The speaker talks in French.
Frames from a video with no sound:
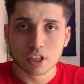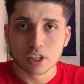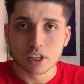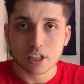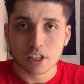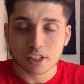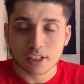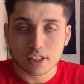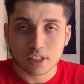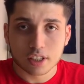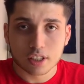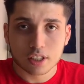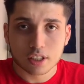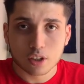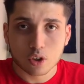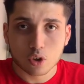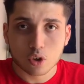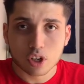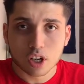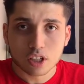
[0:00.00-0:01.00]
et qui
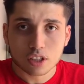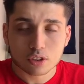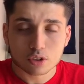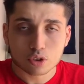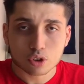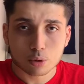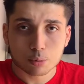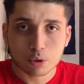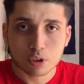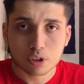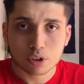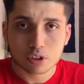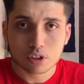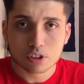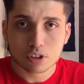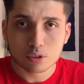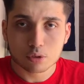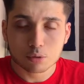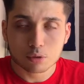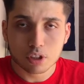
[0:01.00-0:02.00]
aura sûrement
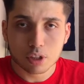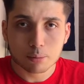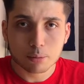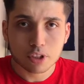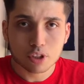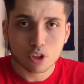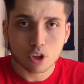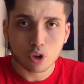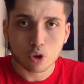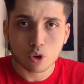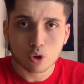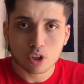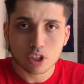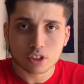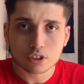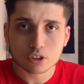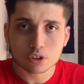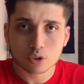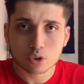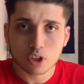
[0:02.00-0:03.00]
des meilleures
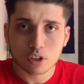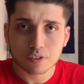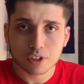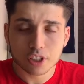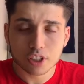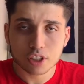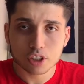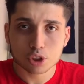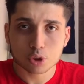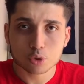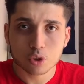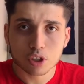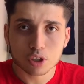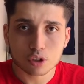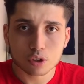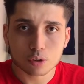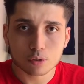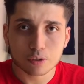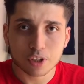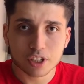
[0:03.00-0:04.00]
relations avec les joueurs que
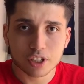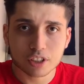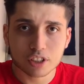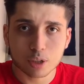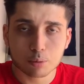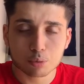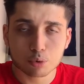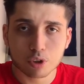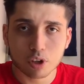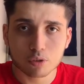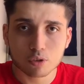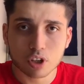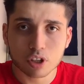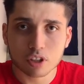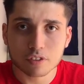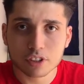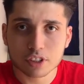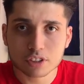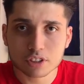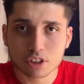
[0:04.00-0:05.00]
Walid a pu avoir
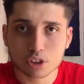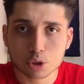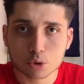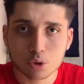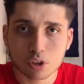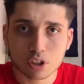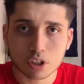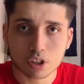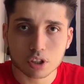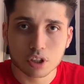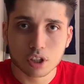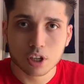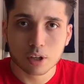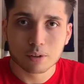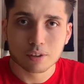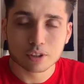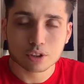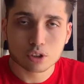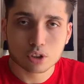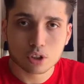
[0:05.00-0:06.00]
avec ses joueurs.
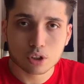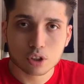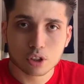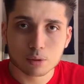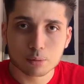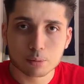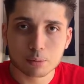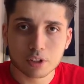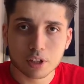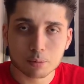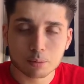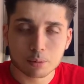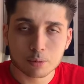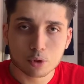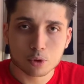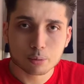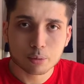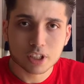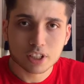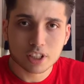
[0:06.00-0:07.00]
Parce que le, le
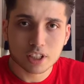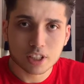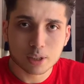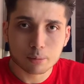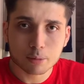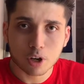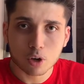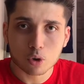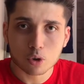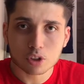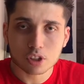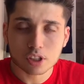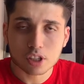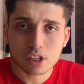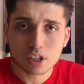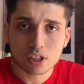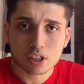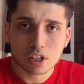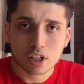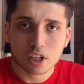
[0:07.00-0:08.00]
mec, il est
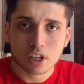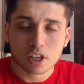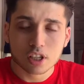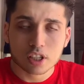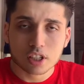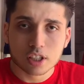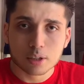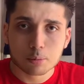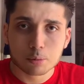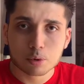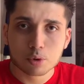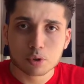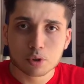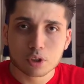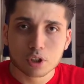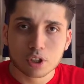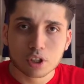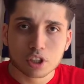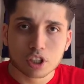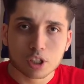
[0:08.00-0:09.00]
marocain, il peut,
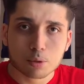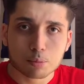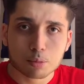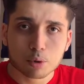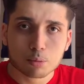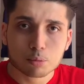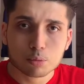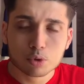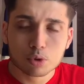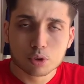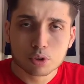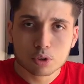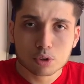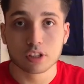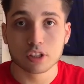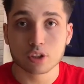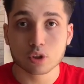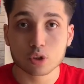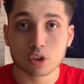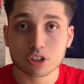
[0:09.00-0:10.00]
il peut mieux, les
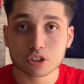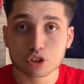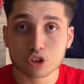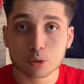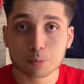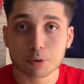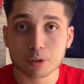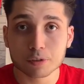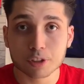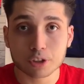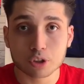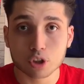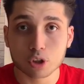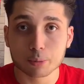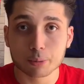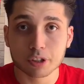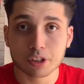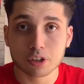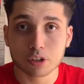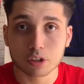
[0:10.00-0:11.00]
relations peuvent être
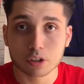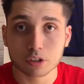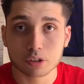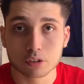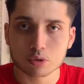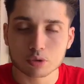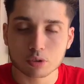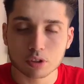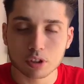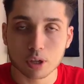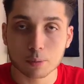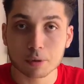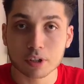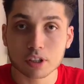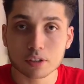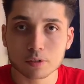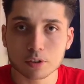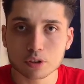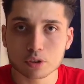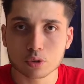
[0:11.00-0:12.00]
meilleures. Après, de
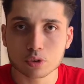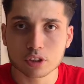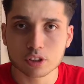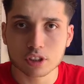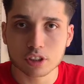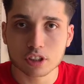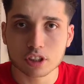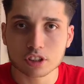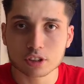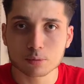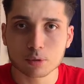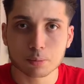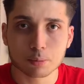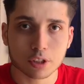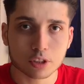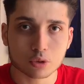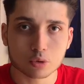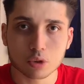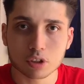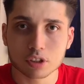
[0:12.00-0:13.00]
toute façon, on était quasiment
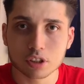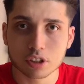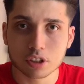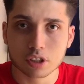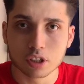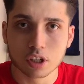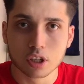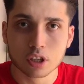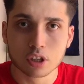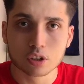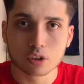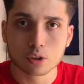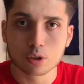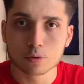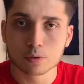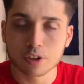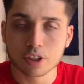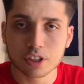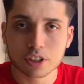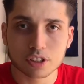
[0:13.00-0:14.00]
persuadé que
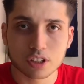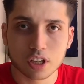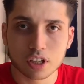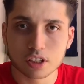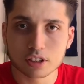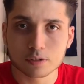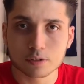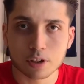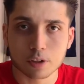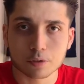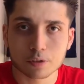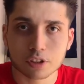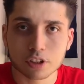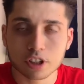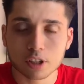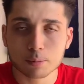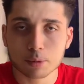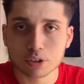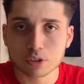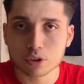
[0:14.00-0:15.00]
Vaïd allait se faire
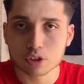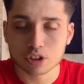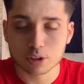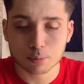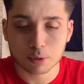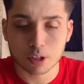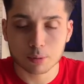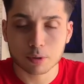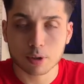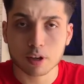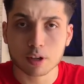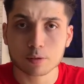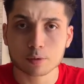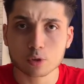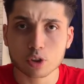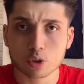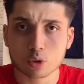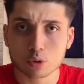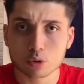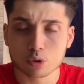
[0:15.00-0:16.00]
virer parce que c'est pas la première
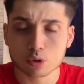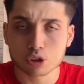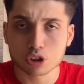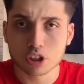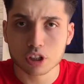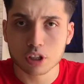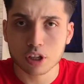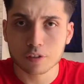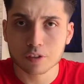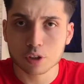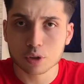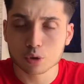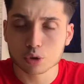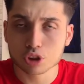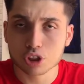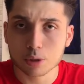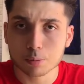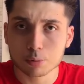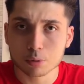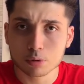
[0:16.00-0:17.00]
fois qu'on le, avec le
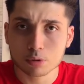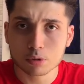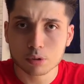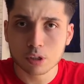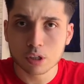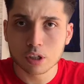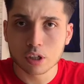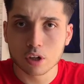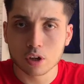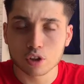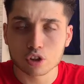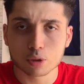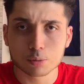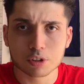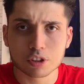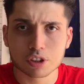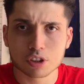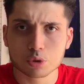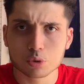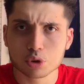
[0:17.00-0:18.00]
Japon. En
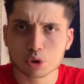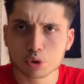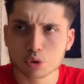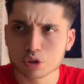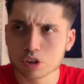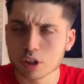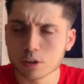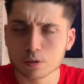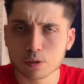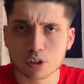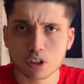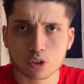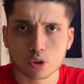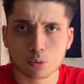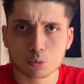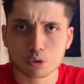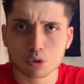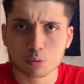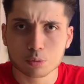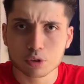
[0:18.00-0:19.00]
2018, juste avant la Coupe
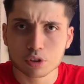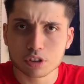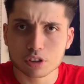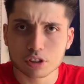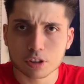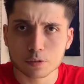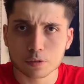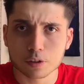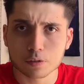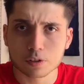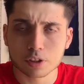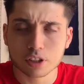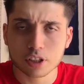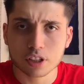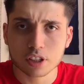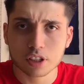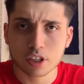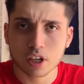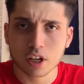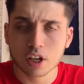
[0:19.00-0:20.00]
du Monde, il s'est fait
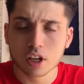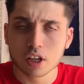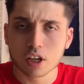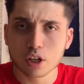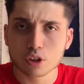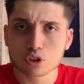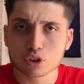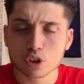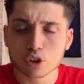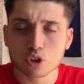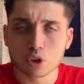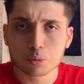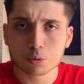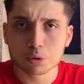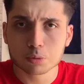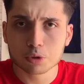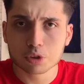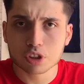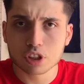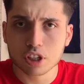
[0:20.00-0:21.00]
virer. La seule Coupe du
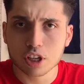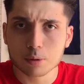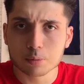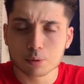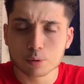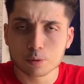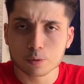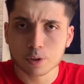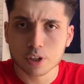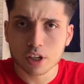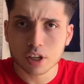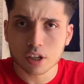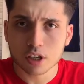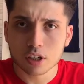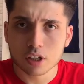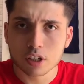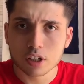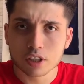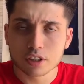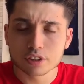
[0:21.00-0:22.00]
Monde qu'il a pu faire,
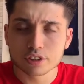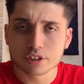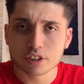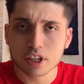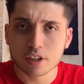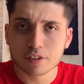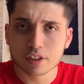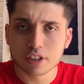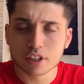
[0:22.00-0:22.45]
c'était avec